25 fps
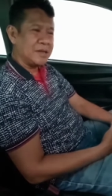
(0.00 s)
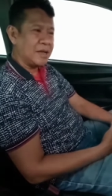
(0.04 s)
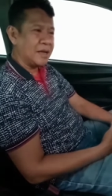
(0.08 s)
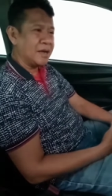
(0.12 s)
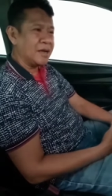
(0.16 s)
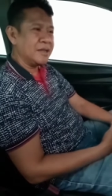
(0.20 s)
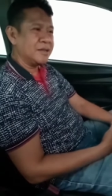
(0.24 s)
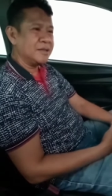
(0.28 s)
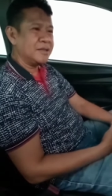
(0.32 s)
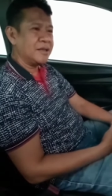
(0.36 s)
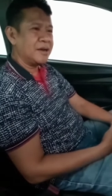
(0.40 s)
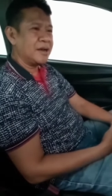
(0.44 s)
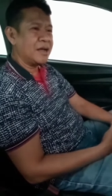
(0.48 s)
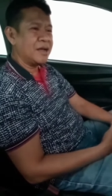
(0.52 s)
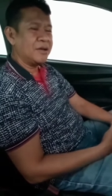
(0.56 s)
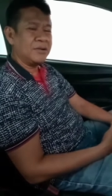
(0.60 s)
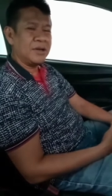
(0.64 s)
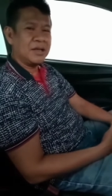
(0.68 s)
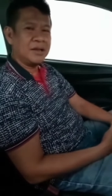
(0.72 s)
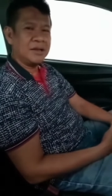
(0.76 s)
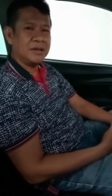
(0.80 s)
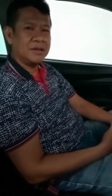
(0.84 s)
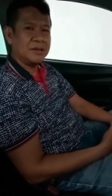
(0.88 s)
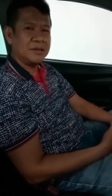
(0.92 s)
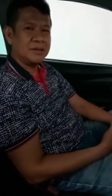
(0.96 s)
sangat
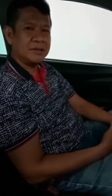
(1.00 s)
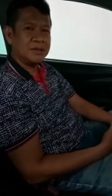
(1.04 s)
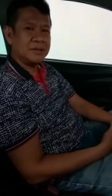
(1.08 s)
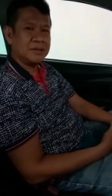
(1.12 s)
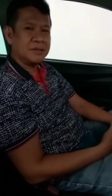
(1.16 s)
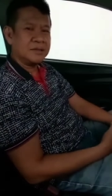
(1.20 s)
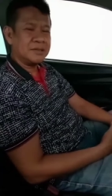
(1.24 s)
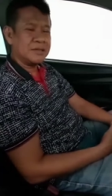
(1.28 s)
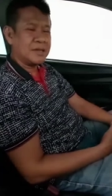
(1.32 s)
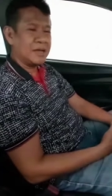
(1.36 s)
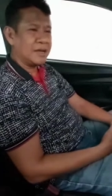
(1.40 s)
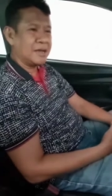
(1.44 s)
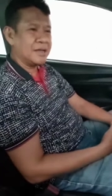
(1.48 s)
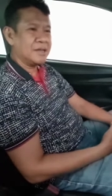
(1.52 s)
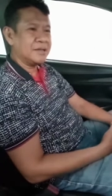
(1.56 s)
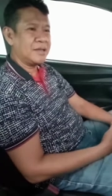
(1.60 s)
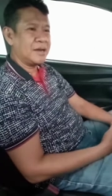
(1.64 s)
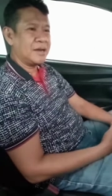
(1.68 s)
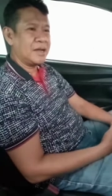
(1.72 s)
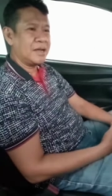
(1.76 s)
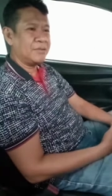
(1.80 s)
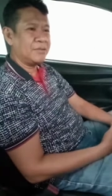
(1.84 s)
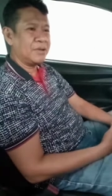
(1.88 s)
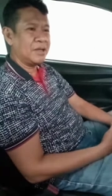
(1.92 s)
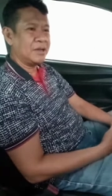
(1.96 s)
terawat sangat
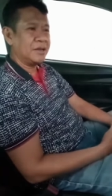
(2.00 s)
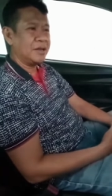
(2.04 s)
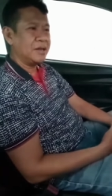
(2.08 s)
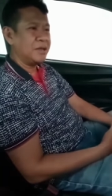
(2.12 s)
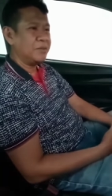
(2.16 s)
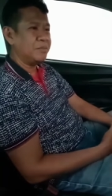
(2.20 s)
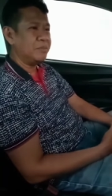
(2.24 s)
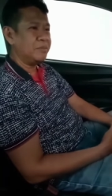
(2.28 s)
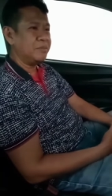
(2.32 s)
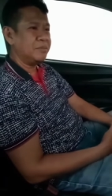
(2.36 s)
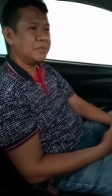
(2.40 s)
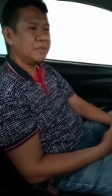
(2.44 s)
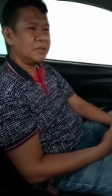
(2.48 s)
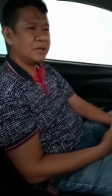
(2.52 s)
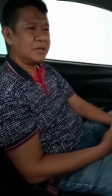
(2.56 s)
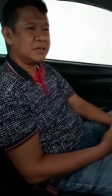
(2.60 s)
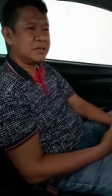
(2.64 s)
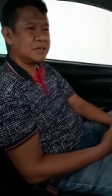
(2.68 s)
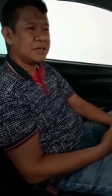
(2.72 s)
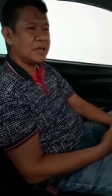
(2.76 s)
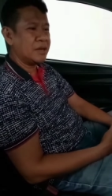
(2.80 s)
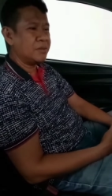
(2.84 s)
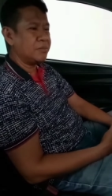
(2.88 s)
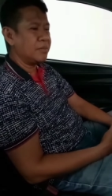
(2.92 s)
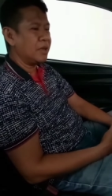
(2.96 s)
terawat
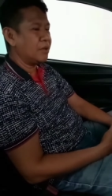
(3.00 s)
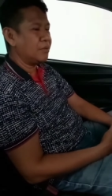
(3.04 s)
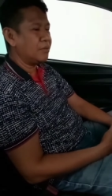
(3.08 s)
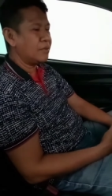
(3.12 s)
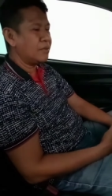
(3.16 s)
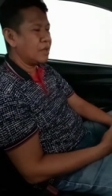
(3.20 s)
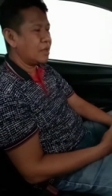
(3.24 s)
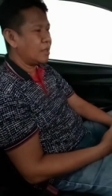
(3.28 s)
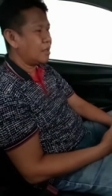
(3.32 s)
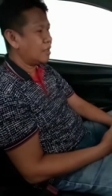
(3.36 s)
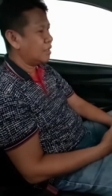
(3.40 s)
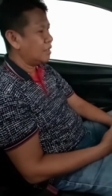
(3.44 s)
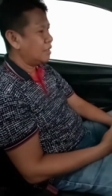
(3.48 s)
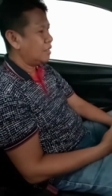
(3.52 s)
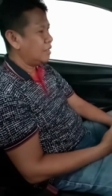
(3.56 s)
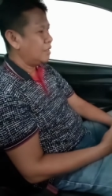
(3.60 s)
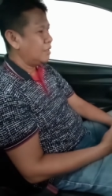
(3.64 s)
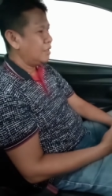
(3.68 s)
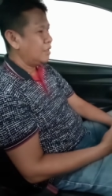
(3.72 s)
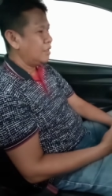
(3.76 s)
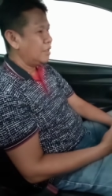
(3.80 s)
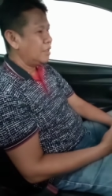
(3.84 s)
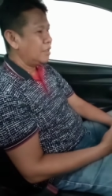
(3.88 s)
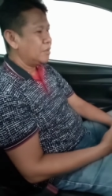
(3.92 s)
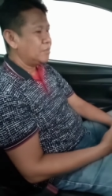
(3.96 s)
kesan mewah
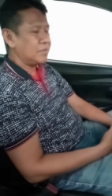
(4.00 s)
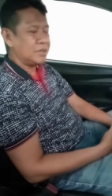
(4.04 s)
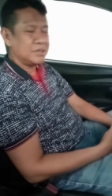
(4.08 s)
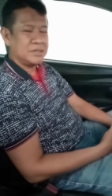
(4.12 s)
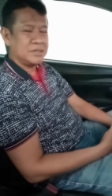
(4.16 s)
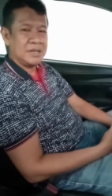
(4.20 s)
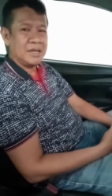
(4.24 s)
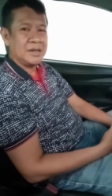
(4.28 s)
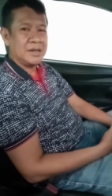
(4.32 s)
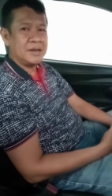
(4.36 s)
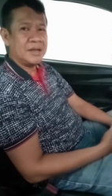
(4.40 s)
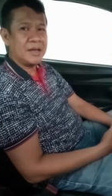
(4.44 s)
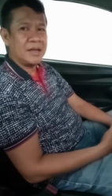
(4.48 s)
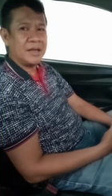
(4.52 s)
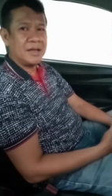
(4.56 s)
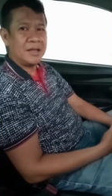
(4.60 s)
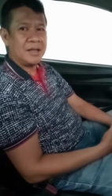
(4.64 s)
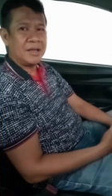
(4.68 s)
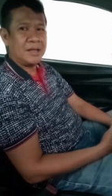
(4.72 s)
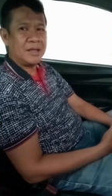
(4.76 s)
masih ada